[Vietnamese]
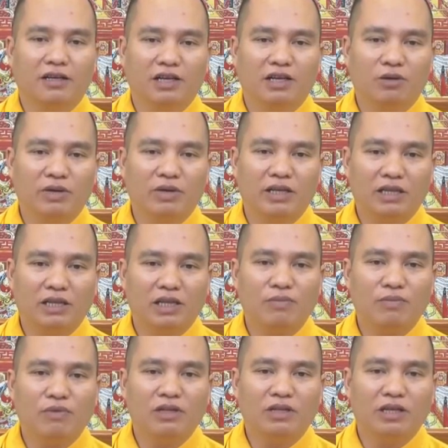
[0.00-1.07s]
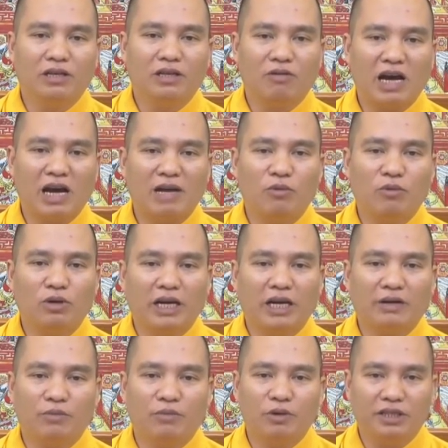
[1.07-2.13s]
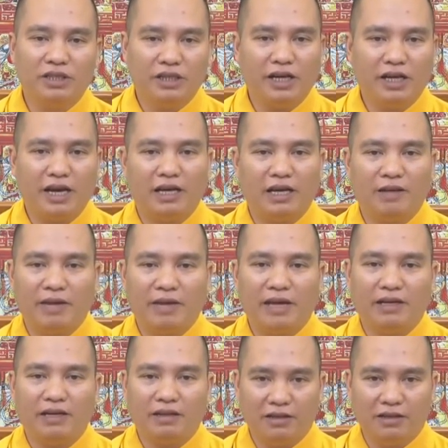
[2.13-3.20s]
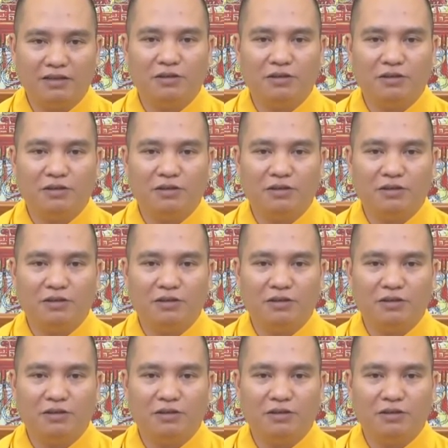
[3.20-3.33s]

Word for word: nếu mà nhất tâm có thể qua 21 ngày hoặc 49 ngày là mẹ đã đỡ